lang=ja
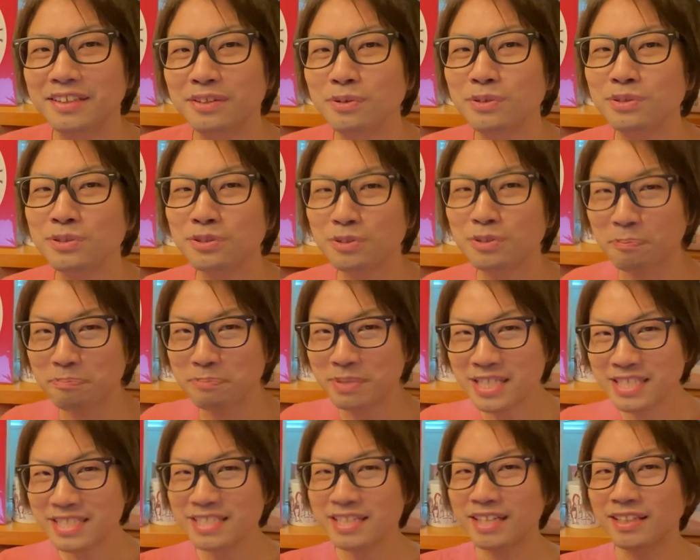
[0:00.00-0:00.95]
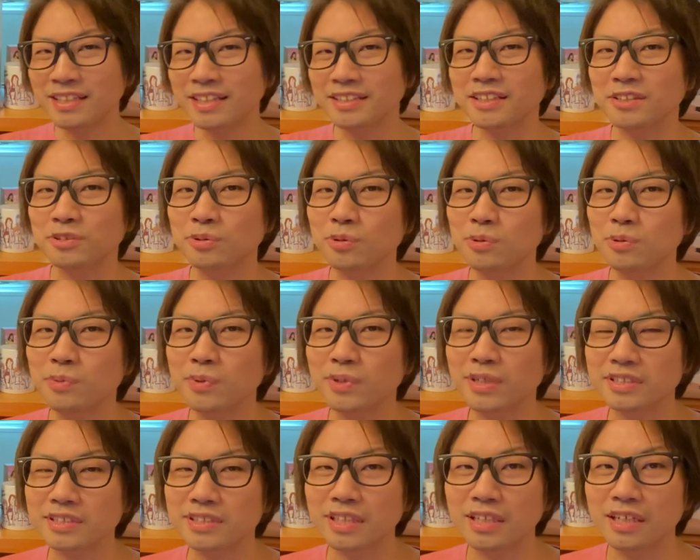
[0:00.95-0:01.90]
そうするとピッチャーだったらどう思う
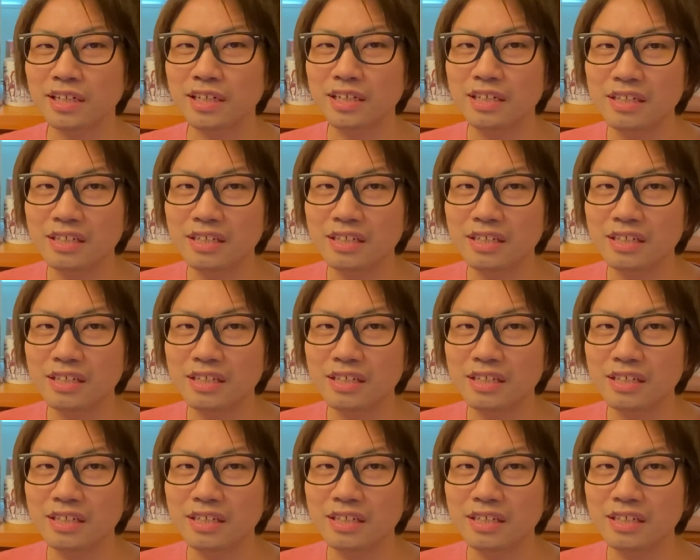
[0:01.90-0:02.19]
かって言ったら